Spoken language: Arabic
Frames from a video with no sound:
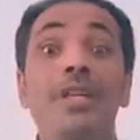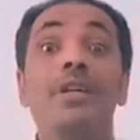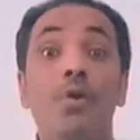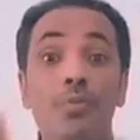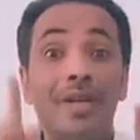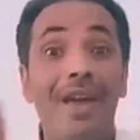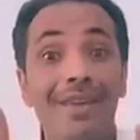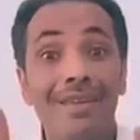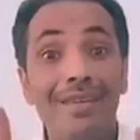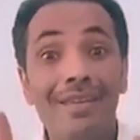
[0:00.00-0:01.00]
على
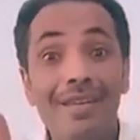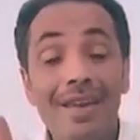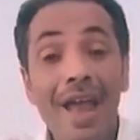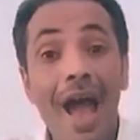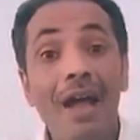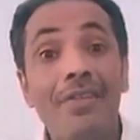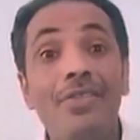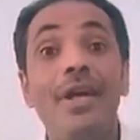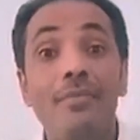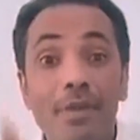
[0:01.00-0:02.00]
الخروج أو
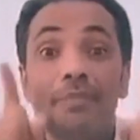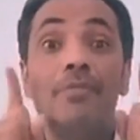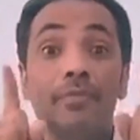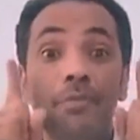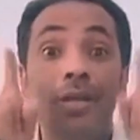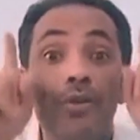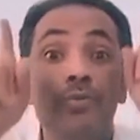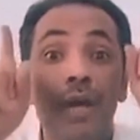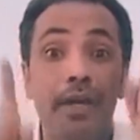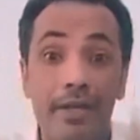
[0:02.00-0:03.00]
مصادرة
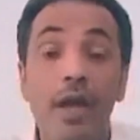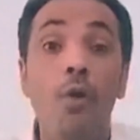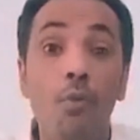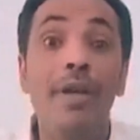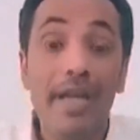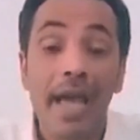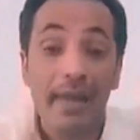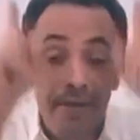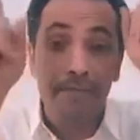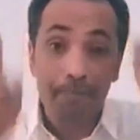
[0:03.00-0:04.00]
درجتهم
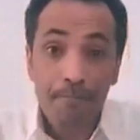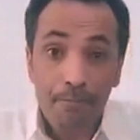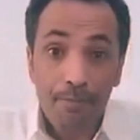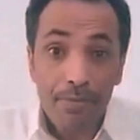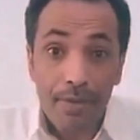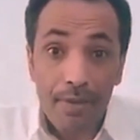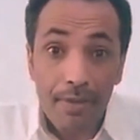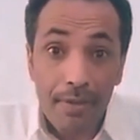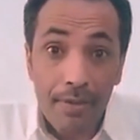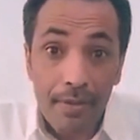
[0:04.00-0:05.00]
الوظيفية رغم انقطاع
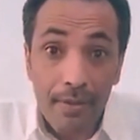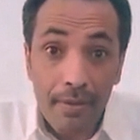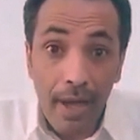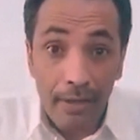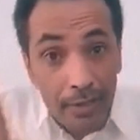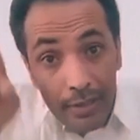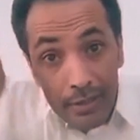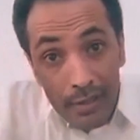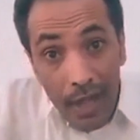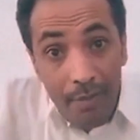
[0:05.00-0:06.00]
مرتباتهم
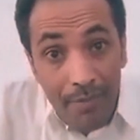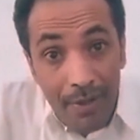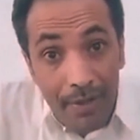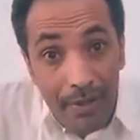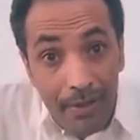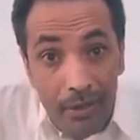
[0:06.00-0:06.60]
وقال أيضا